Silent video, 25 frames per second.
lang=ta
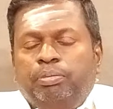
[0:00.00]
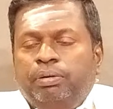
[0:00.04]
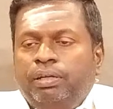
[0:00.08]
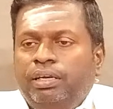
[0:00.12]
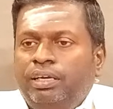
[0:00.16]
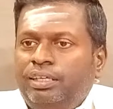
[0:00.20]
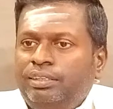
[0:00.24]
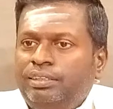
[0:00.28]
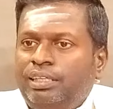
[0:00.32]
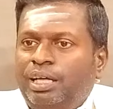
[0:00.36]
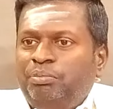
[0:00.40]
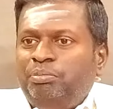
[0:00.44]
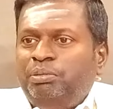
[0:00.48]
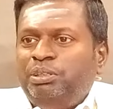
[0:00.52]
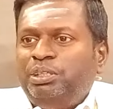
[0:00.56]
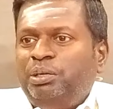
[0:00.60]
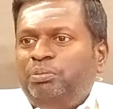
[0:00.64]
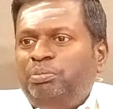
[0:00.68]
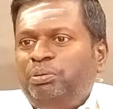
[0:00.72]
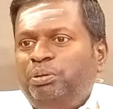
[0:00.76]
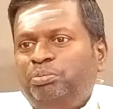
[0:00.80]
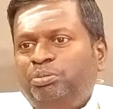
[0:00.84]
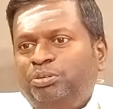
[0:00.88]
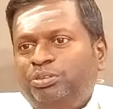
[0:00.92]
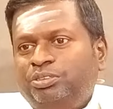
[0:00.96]
அப்படின்னா
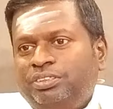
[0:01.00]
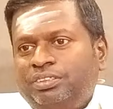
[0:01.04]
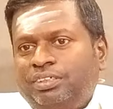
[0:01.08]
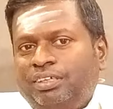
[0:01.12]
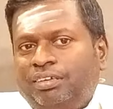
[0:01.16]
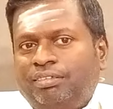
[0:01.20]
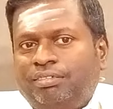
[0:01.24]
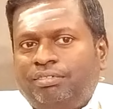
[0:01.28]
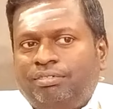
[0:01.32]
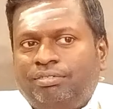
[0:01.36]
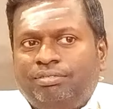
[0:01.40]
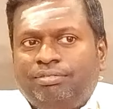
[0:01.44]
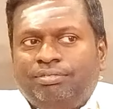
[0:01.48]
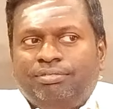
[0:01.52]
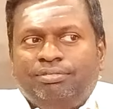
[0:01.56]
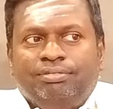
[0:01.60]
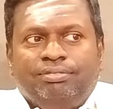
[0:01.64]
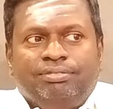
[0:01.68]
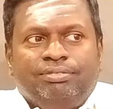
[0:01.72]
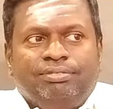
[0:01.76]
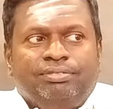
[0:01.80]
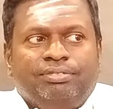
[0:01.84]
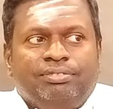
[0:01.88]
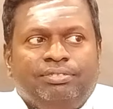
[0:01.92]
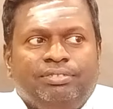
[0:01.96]
தர்மத்தை எப்படி புரிஞ்சுக்கிறது
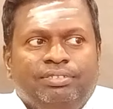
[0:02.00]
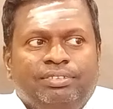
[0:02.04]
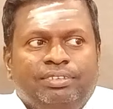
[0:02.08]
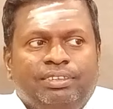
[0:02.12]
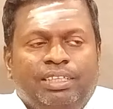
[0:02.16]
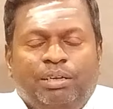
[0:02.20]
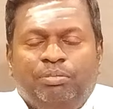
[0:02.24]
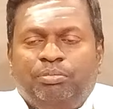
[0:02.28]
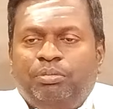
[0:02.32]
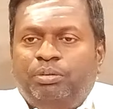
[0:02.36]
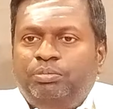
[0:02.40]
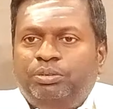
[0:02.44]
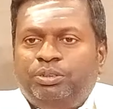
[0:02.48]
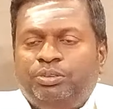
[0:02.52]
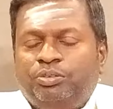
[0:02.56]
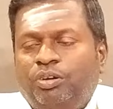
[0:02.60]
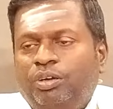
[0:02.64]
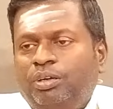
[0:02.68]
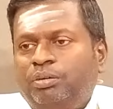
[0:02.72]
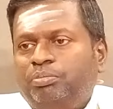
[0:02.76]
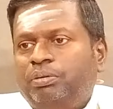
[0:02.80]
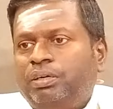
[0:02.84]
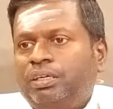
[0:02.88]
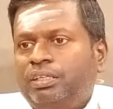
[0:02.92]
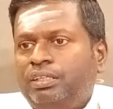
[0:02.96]
தர்மம்னு
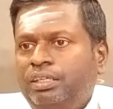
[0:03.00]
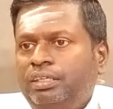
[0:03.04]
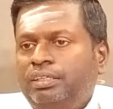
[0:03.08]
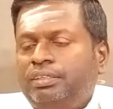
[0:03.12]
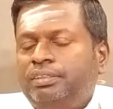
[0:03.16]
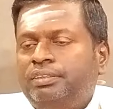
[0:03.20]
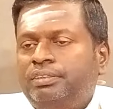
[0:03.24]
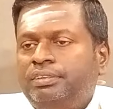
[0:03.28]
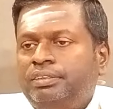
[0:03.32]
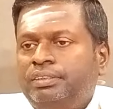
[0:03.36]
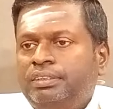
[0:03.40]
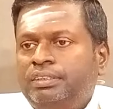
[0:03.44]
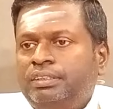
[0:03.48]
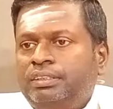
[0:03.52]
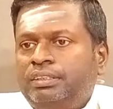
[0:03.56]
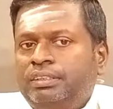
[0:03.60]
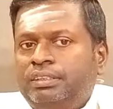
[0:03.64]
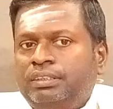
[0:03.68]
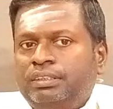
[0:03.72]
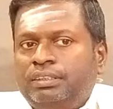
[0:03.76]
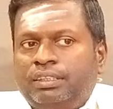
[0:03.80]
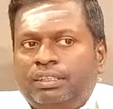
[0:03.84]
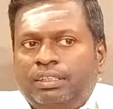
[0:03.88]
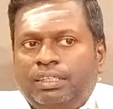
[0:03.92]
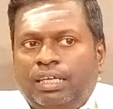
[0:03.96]
சொல்லப்படுது
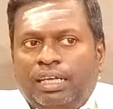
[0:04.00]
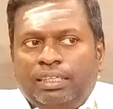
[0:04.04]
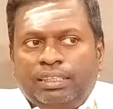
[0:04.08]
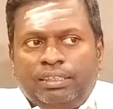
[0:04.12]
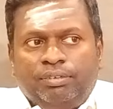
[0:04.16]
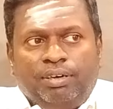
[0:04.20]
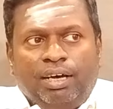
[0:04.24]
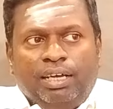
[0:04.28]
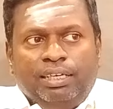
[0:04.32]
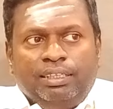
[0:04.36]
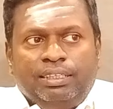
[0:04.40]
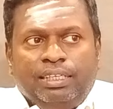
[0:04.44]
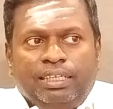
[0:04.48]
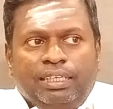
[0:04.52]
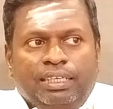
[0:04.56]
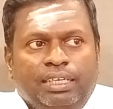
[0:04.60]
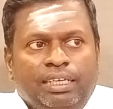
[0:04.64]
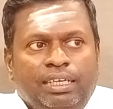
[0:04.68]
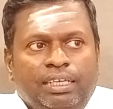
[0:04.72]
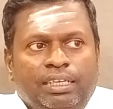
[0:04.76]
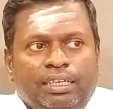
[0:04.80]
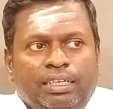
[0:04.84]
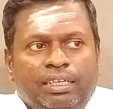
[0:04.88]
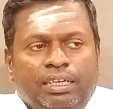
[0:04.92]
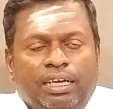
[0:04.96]
அந்த
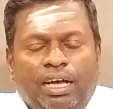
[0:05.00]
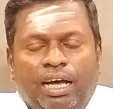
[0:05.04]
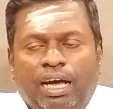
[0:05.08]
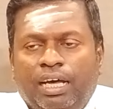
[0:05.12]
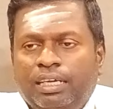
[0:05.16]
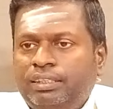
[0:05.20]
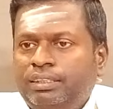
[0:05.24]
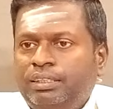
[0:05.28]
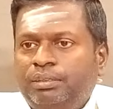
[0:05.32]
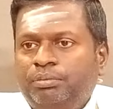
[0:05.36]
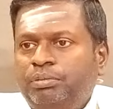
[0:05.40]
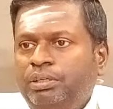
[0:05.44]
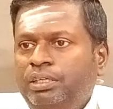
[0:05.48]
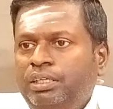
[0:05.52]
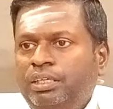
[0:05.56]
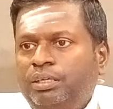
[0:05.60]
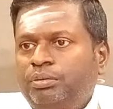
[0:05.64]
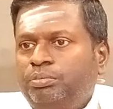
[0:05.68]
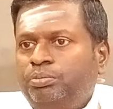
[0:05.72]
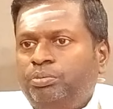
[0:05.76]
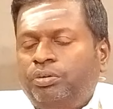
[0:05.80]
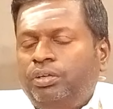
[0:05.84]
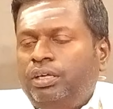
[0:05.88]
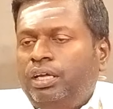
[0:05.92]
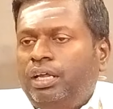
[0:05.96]
வார்த்தைக்கு அர்த்தம்
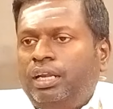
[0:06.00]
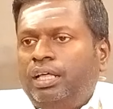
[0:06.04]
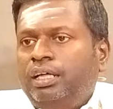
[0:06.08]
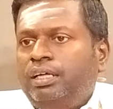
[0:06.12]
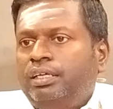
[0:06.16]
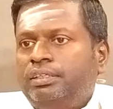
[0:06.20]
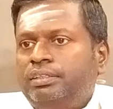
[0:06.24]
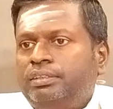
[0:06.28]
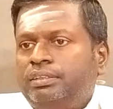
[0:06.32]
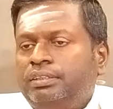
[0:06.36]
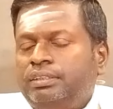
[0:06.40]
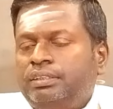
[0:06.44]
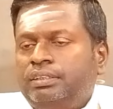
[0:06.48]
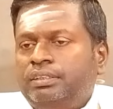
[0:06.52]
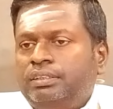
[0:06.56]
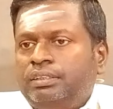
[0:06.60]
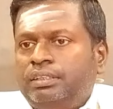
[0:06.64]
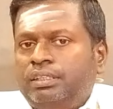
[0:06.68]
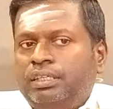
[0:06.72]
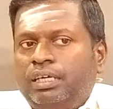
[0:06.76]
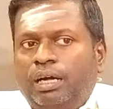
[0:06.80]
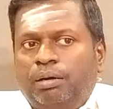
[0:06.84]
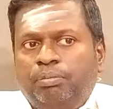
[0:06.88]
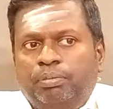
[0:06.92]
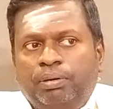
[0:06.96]
என்னன்னு புரியலை
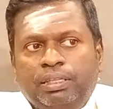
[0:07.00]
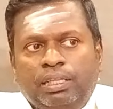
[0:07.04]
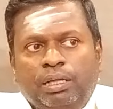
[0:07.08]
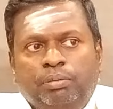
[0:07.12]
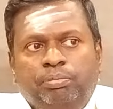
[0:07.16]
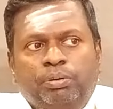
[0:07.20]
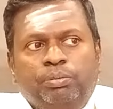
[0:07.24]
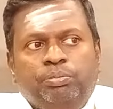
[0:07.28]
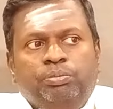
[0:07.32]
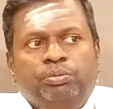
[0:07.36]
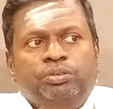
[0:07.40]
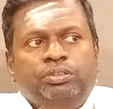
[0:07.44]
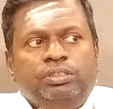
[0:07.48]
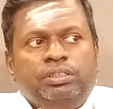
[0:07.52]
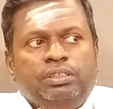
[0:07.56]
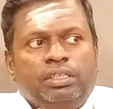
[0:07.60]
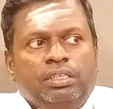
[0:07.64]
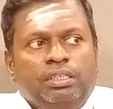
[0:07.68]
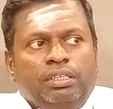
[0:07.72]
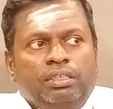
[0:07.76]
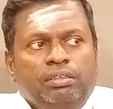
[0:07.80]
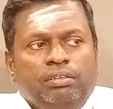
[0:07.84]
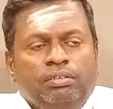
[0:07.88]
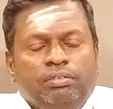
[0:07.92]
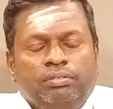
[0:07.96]
அப்போ அதை எப்படி
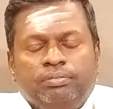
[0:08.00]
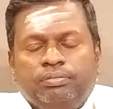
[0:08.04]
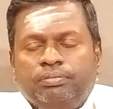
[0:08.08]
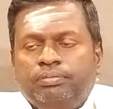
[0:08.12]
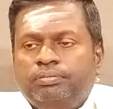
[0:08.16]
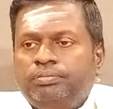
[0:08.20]
புரிஞ்சுக்கிறது